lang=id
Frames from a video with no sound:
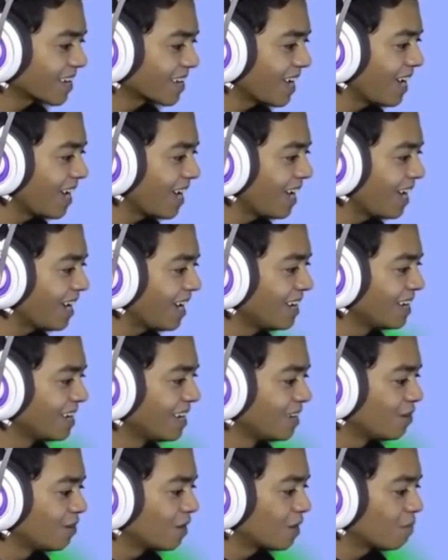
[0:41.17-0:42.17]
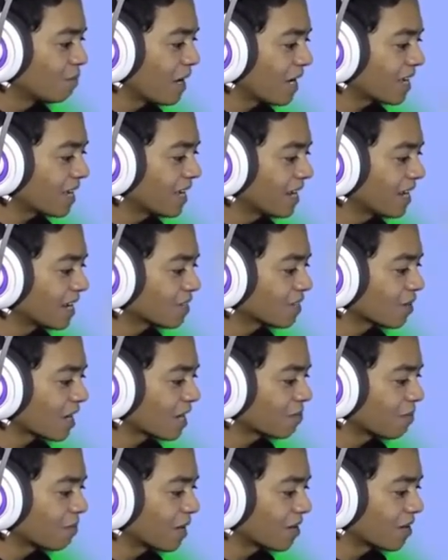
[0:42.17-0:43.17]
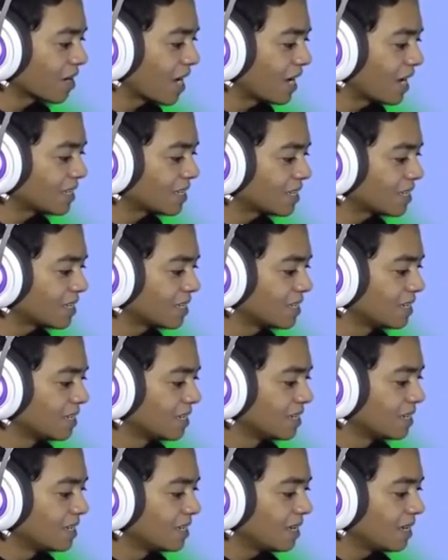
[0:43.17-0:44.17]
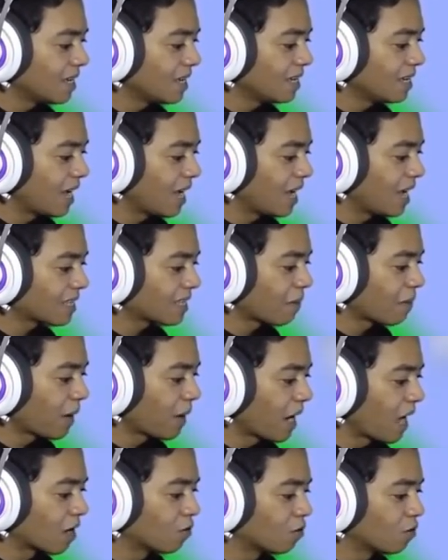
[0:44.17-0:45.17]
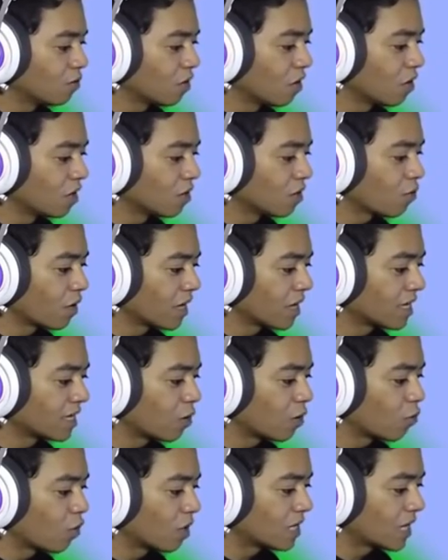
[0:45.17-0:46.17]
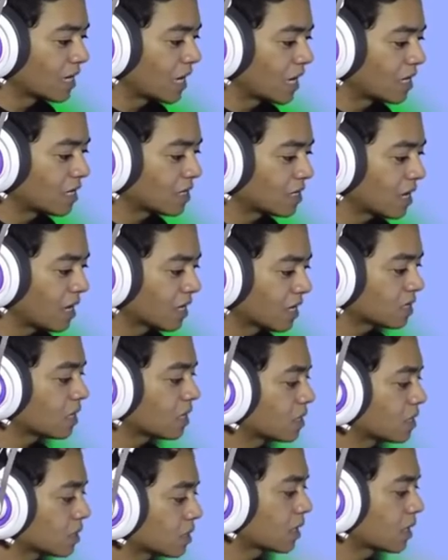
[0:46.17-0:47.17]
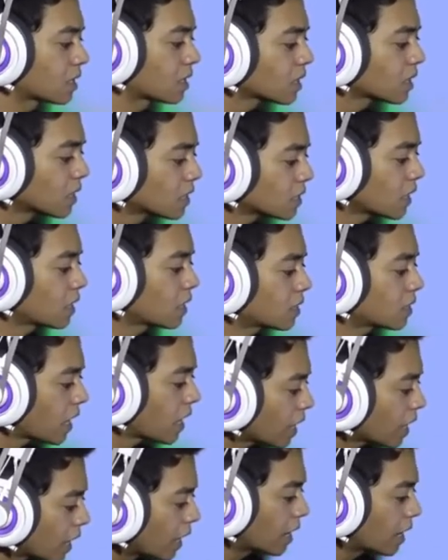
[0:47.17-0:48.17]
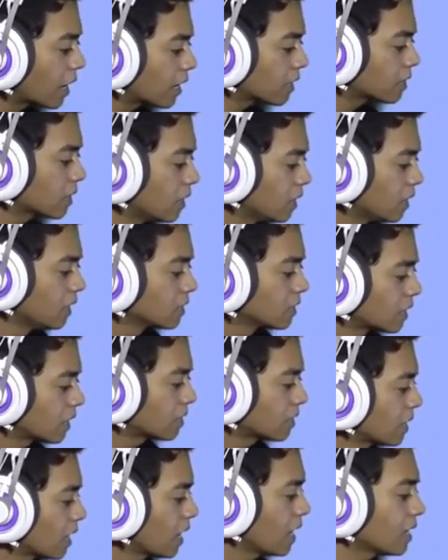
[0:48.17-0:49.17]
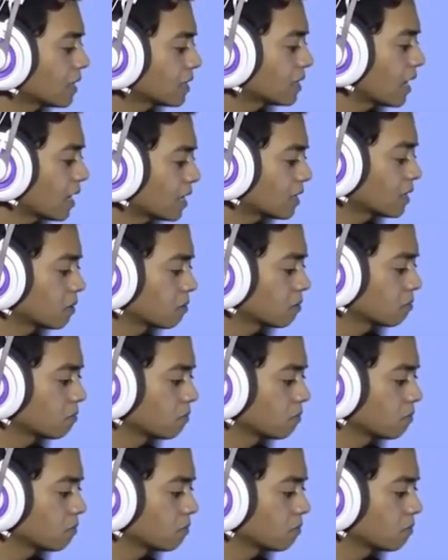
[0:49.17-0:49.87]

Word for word: Oke, okay, we're back here to Cat Mario guys. Uh, ya, tanpa lagu. Oh, eh, gue gue aja yang nyanyi. Tet tet tet tet tet tet tet.